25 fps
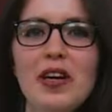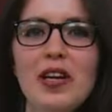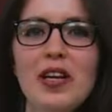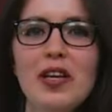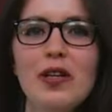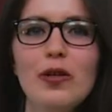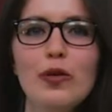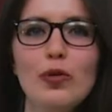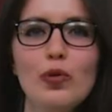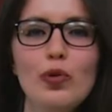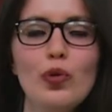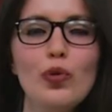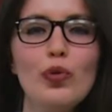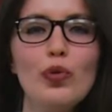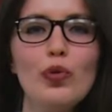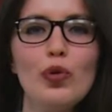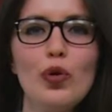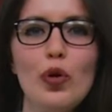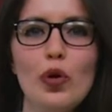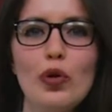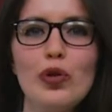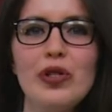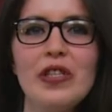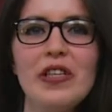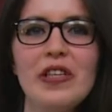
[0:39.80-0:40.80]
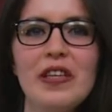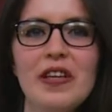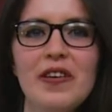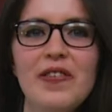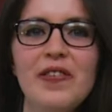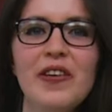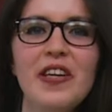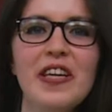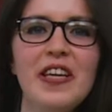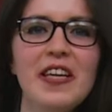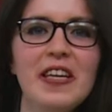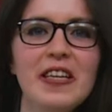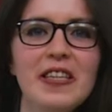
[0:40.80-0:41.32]
ailenin çocuğu olsa da
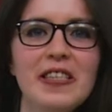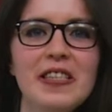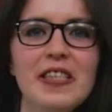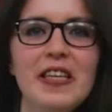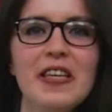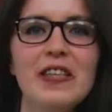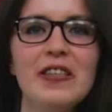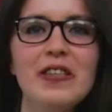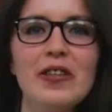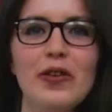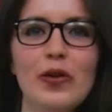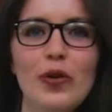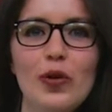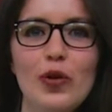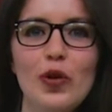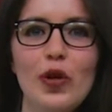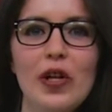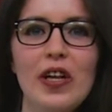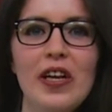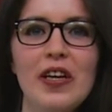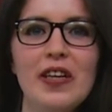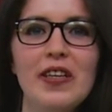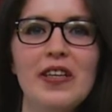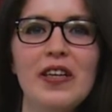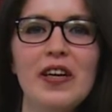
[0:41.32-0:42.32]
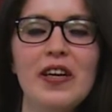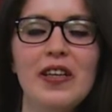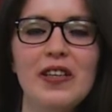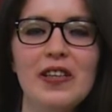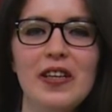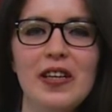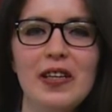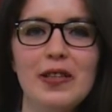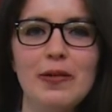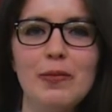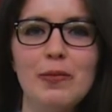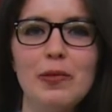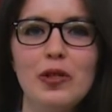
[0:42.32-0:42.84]
fakir insanlara öykülerinde
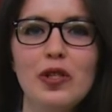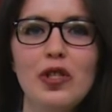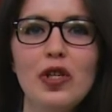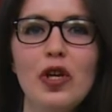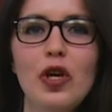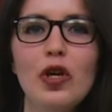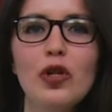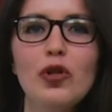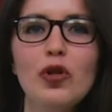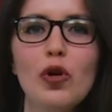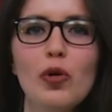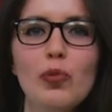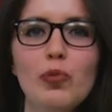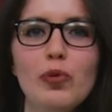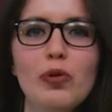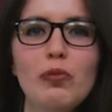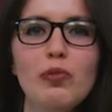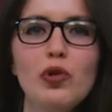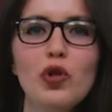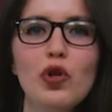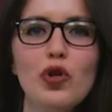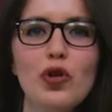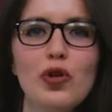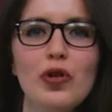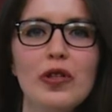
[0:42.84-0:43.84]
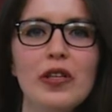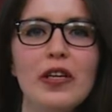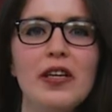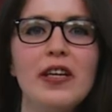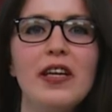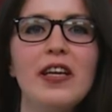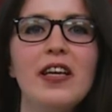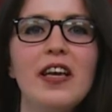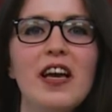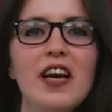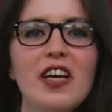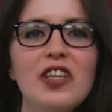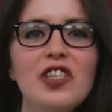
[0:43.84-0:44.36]
anlatmış, toplum
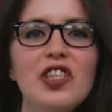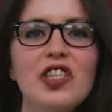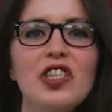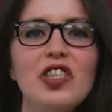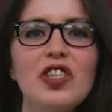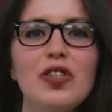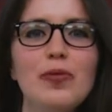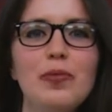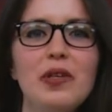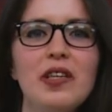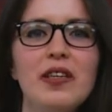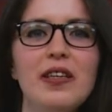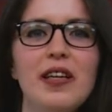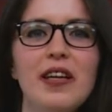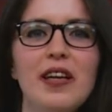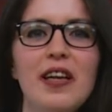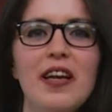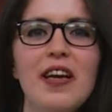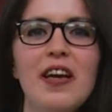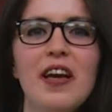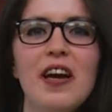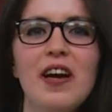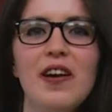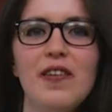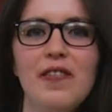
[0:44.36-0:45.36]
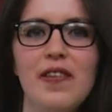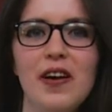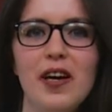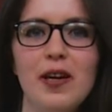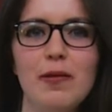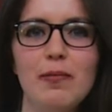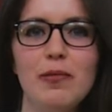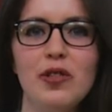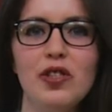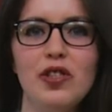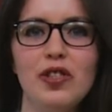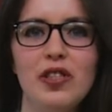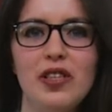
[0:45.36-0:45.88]
sorunlarına gerçekçi bir dille yer
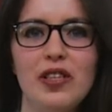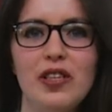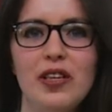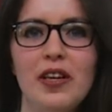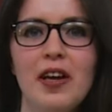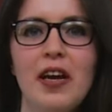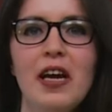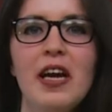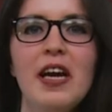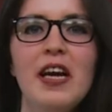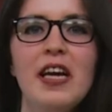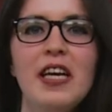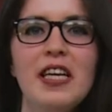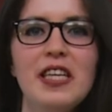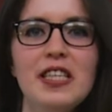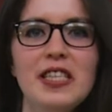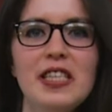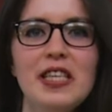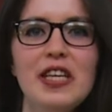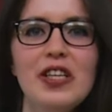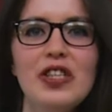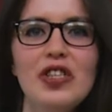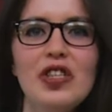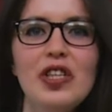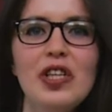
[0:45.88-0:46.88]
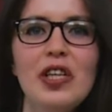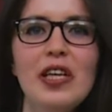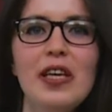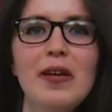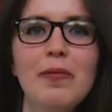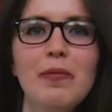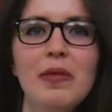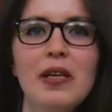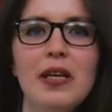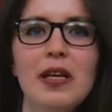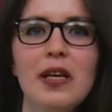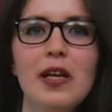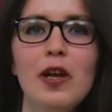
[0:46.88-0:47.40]
vermiştir. İnsancıl
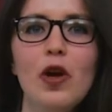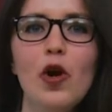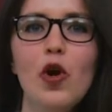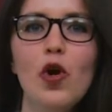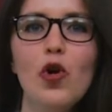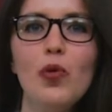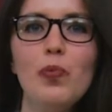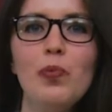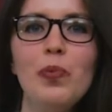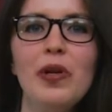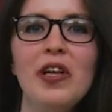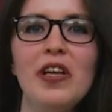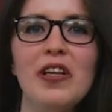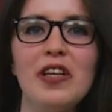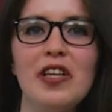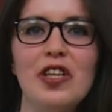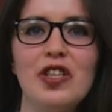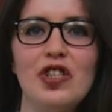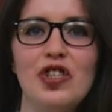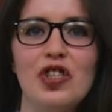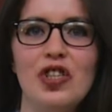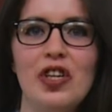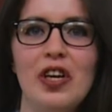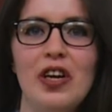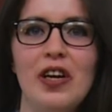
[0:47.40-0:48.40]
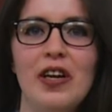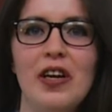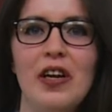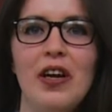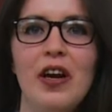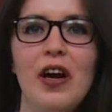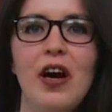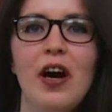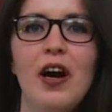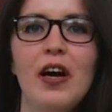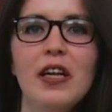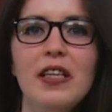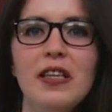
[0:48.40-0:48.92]
kimliğiyle ön plana çıkar.
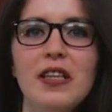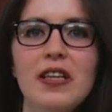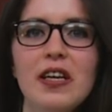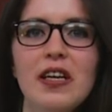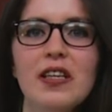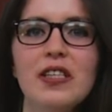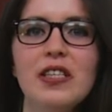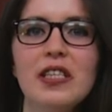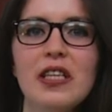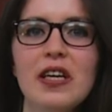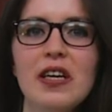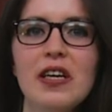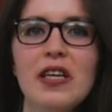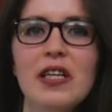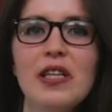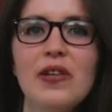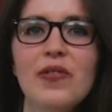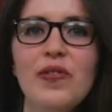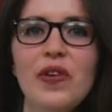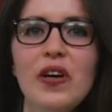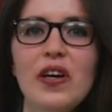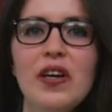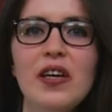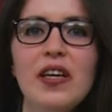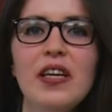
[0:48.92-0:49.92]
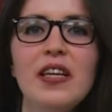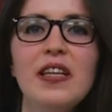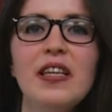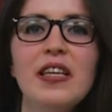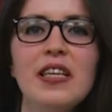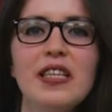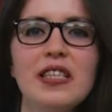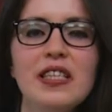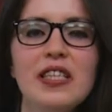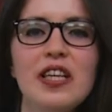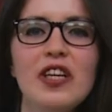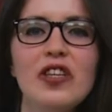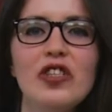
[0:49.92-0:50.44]
Hatta Sait Faik'in
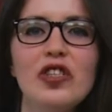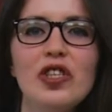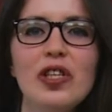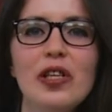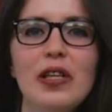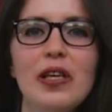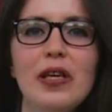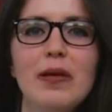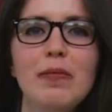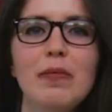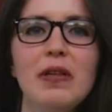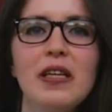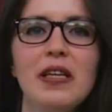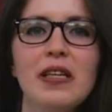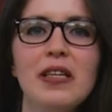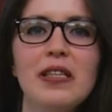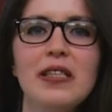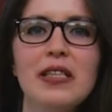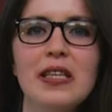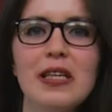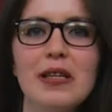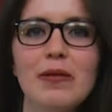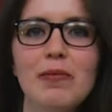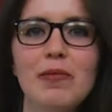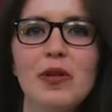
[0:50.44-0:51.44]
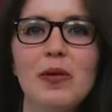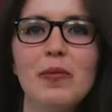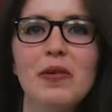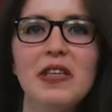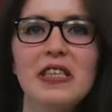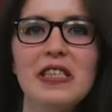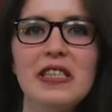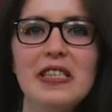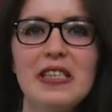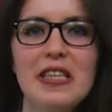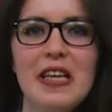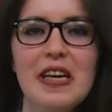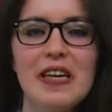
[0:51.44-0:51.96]
insancıl kimliğini tanımlamak
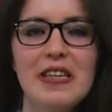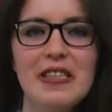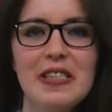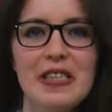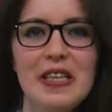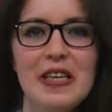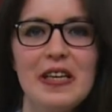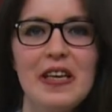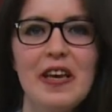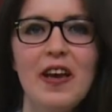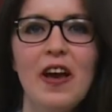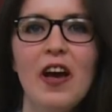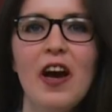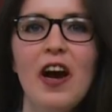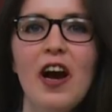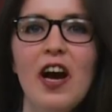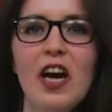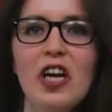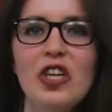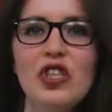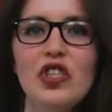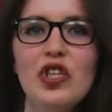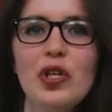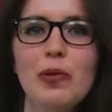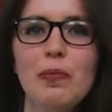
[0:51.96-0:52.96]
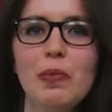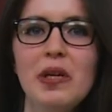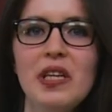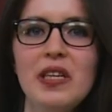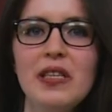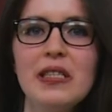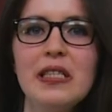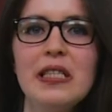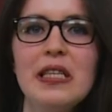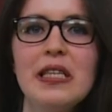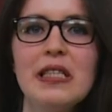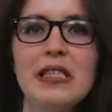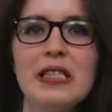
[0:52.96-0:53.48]
istersek her şey bir
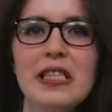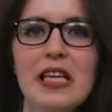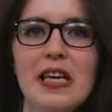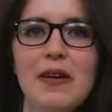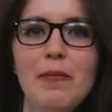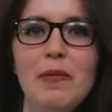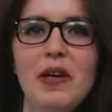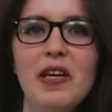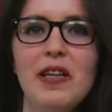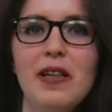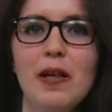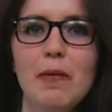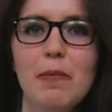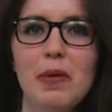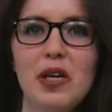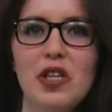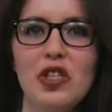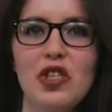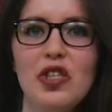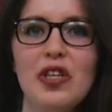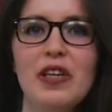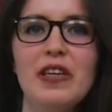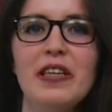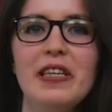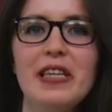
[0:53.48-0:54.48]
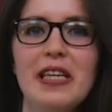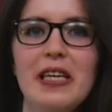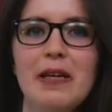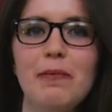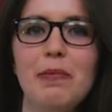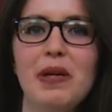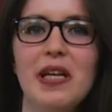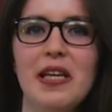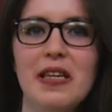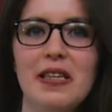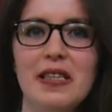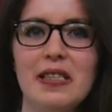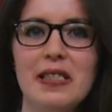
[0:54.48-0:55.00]
insanı sevmekle başlar
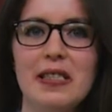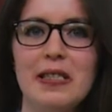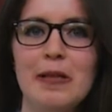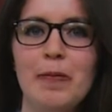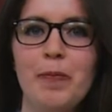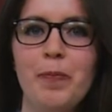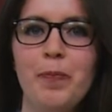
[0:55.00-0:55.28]
diyebiliriz.